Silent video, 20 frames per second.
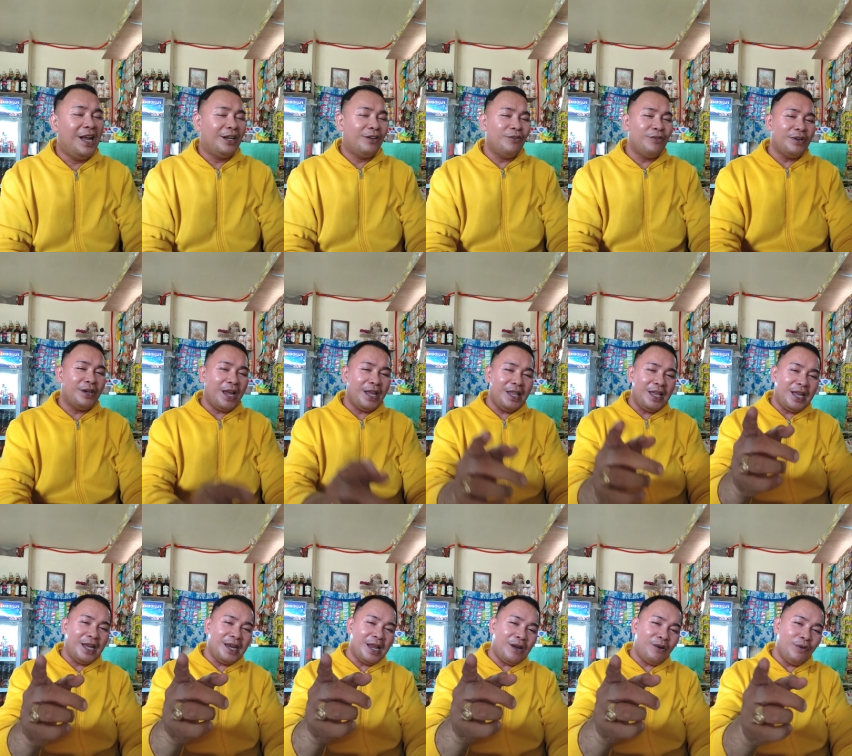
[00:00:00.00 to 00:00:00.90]
Kung ready
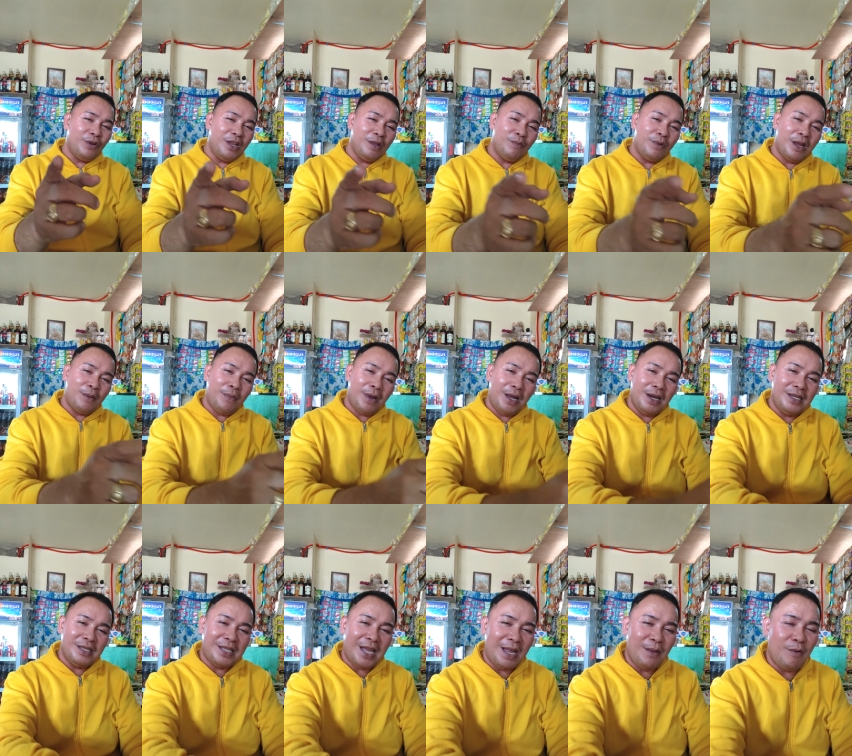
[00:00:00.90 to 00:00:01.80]
ka na, kunin mo na
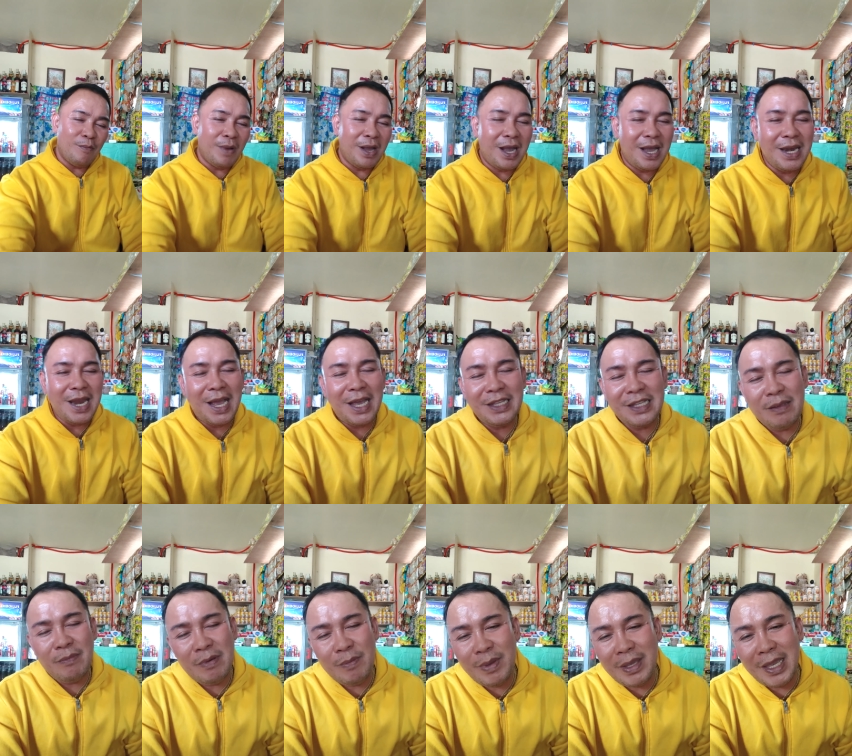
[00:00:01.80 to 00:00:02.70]
mga listahan ng mga kalakit.
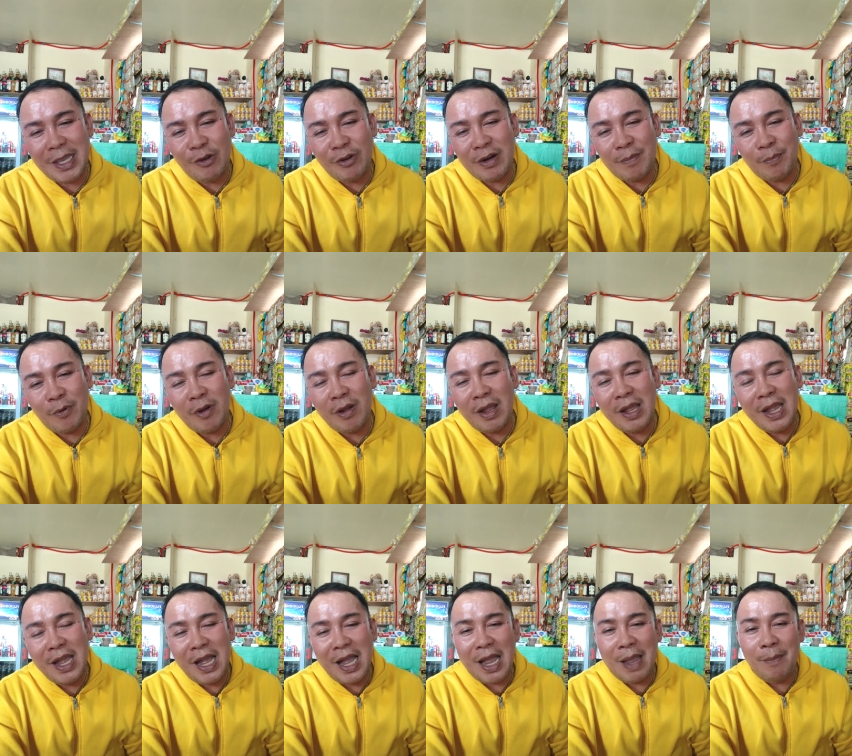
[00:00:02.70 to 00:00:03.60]
Ibibigay ko na po
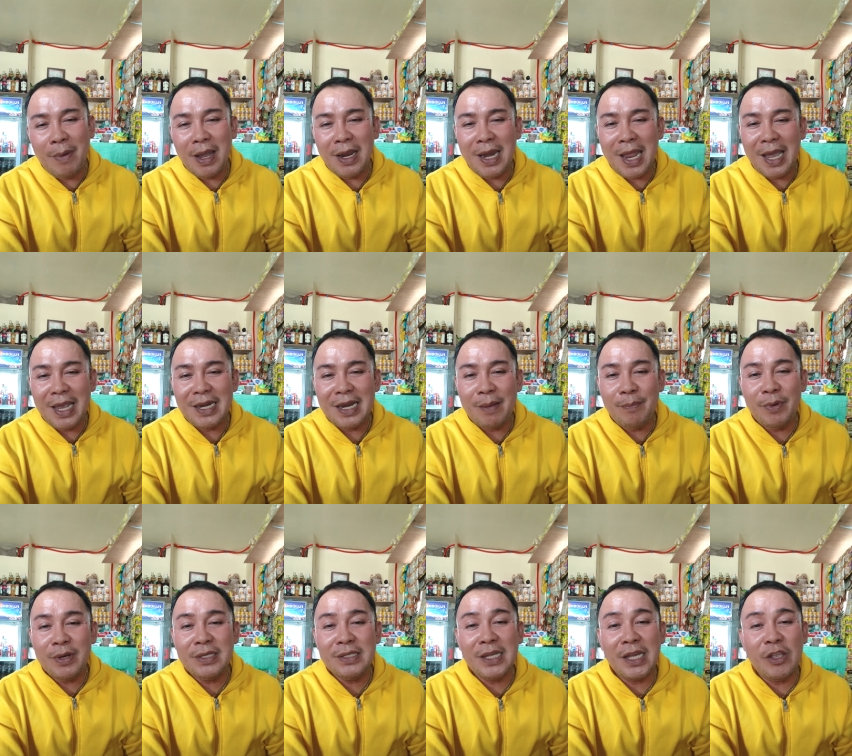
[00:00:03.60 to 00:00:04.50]
ang mga lucky
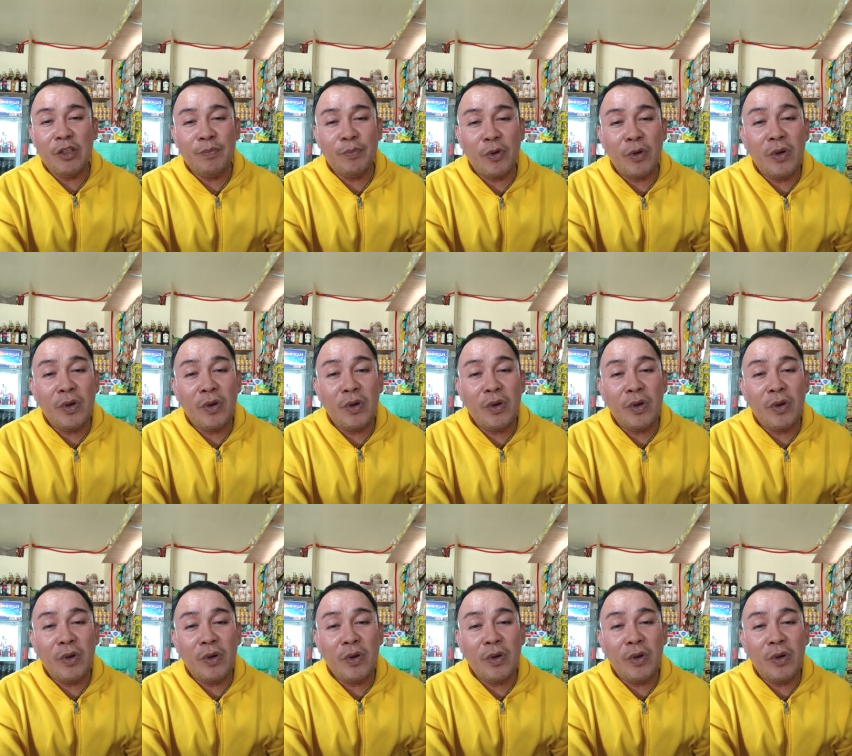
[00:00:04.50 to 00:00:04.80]
numbers ngayon